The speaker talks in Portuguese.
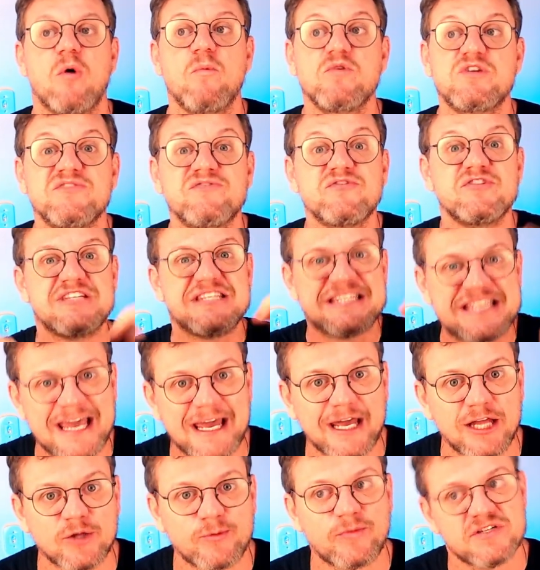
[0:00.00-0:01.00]
o motivo
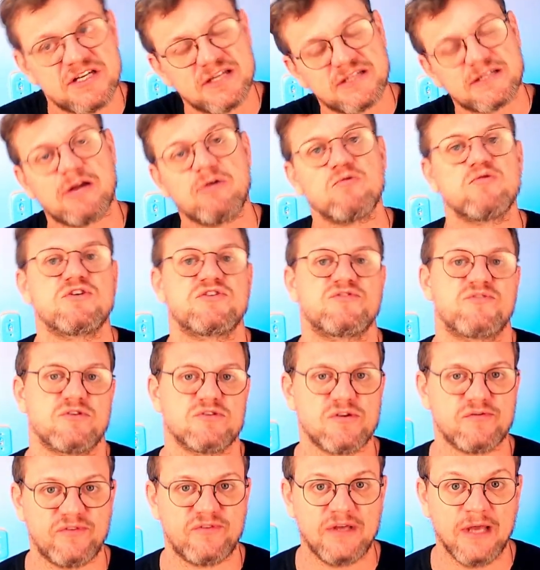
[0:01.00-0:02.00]
certo para você entrar no curso de
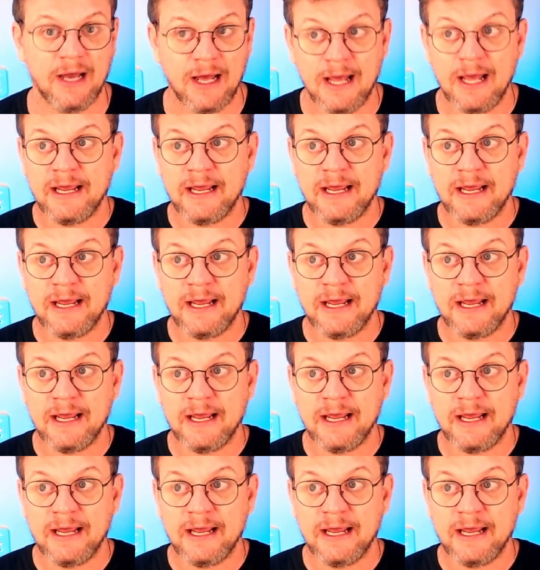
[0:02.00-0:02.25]
filosofia.